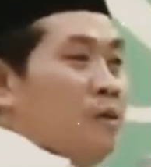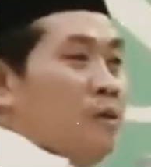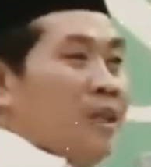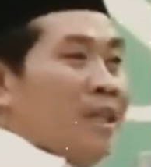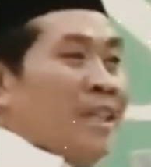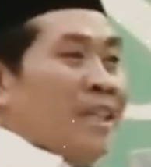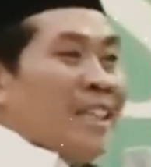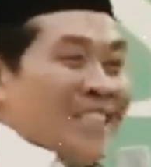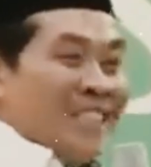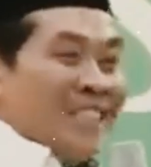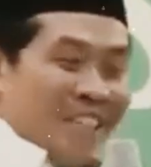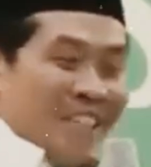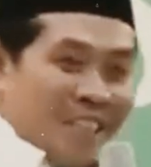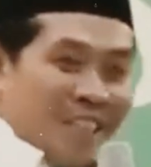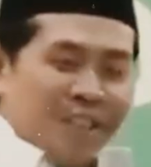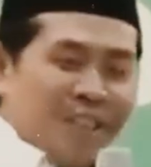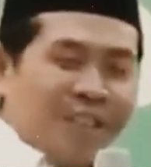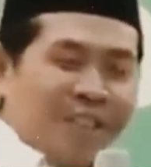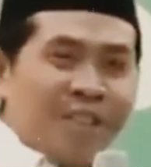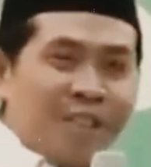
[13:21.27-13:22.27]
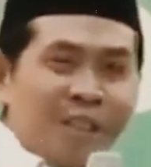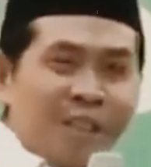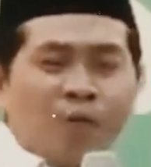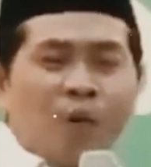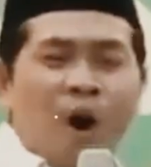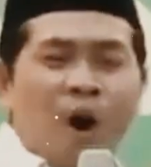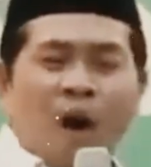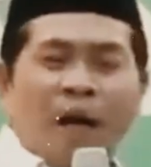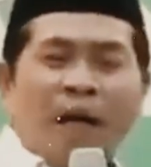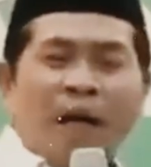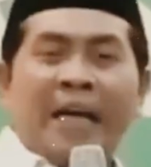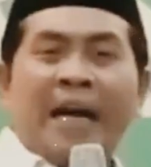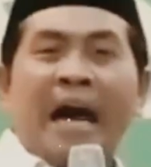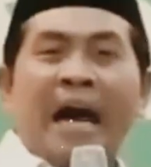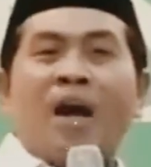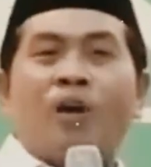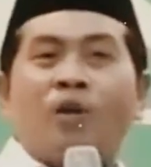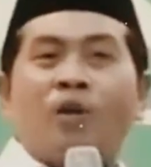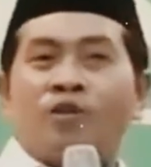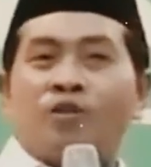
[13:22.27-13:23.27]
Sing siji wonge
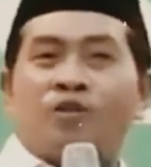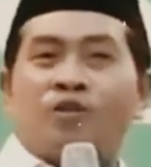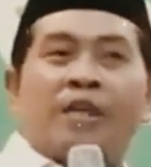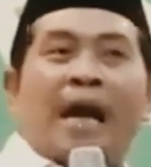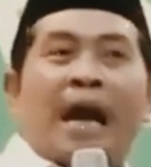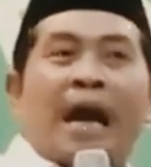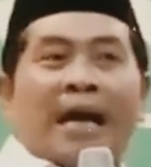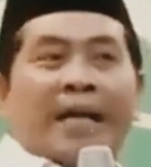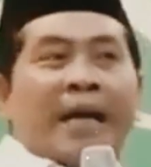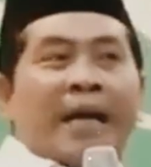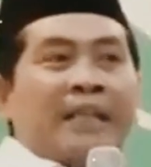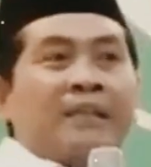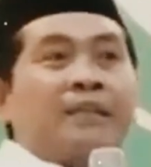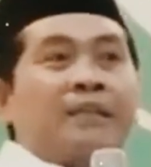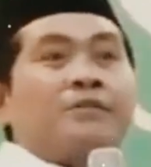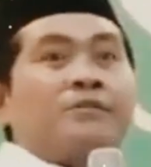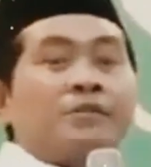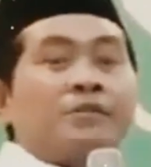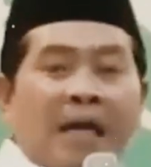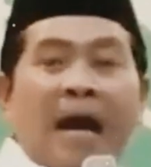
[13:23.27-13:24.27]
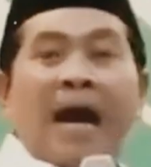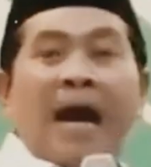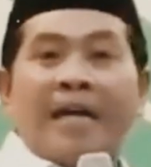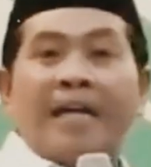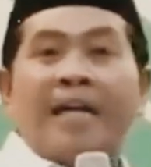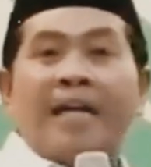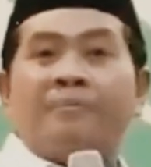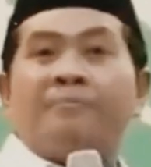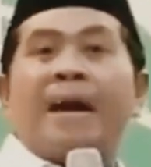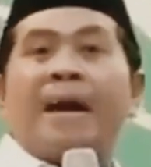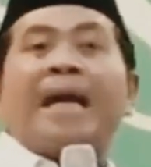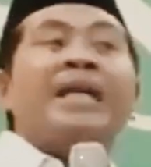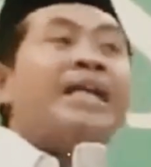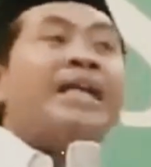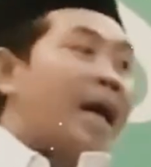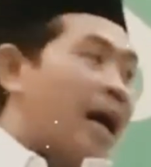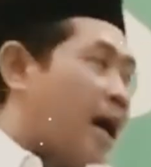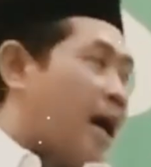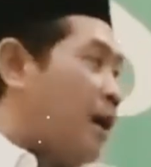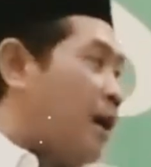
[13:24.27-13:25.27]
nganggo jaket Zahir
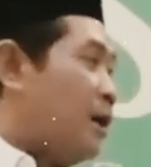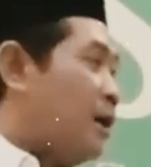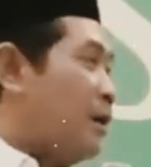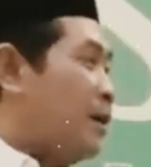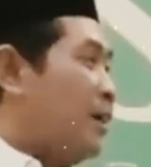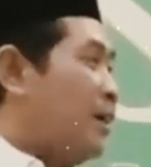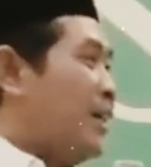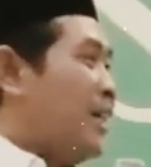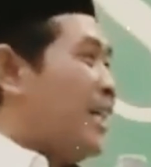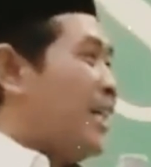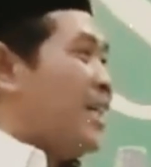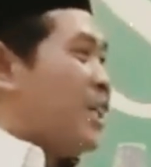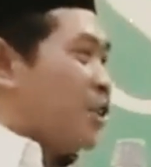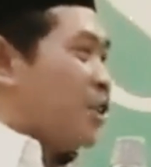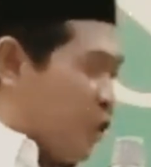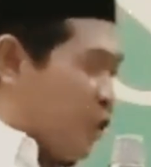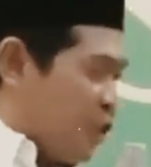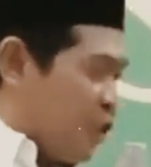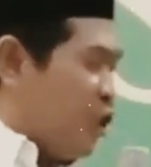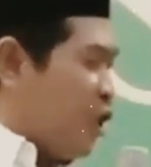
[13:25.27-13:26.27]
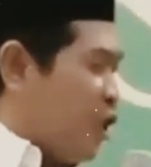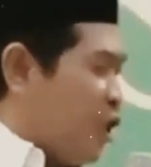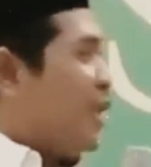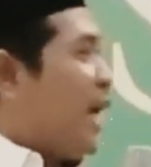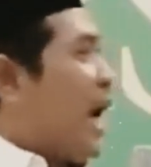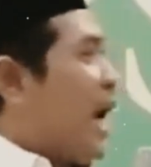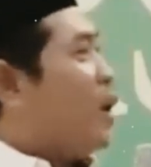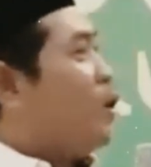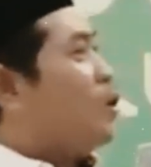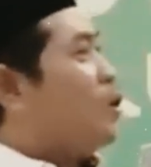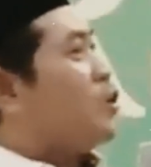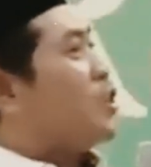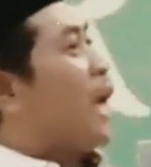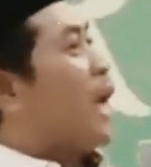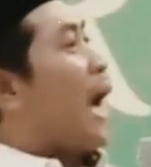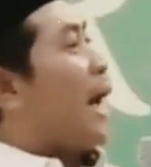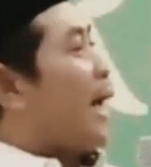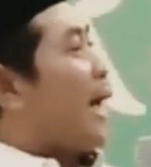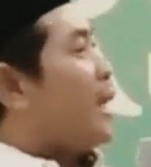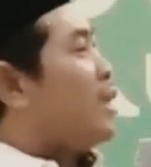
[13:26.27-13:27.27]
Mania. Siji nganggo
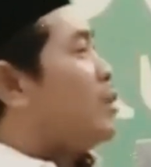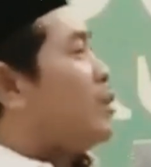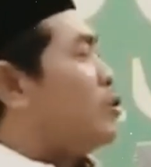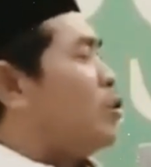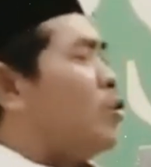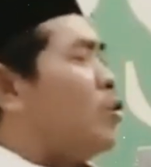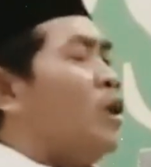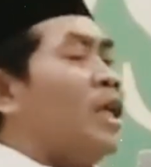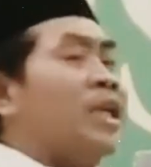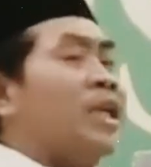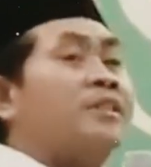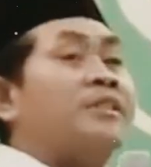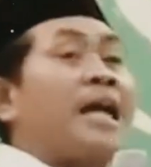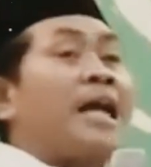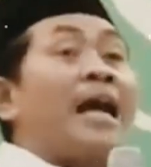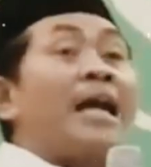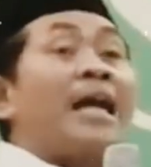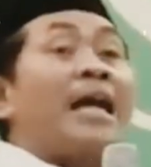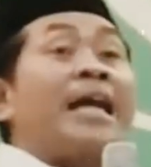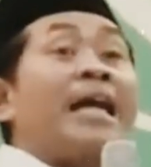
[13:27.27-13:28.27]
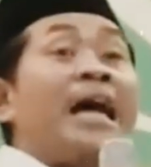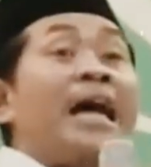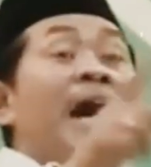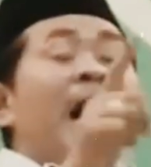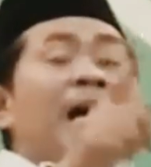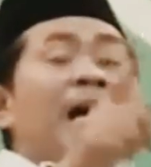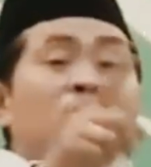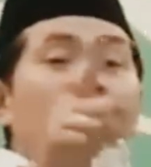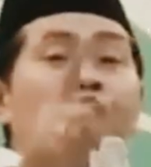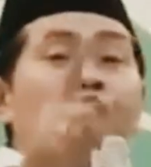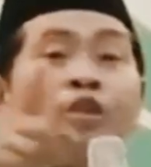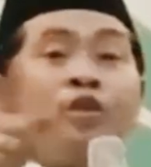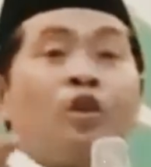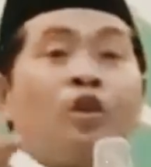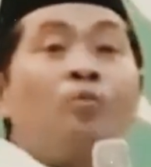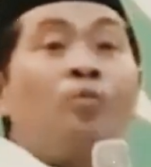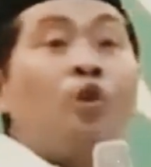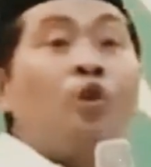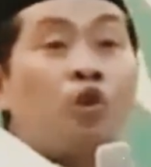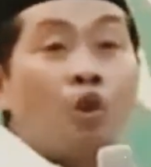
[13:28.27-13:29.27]
jaket tulisane
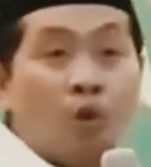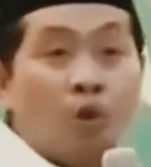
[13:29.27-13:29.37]
Ajinomoto.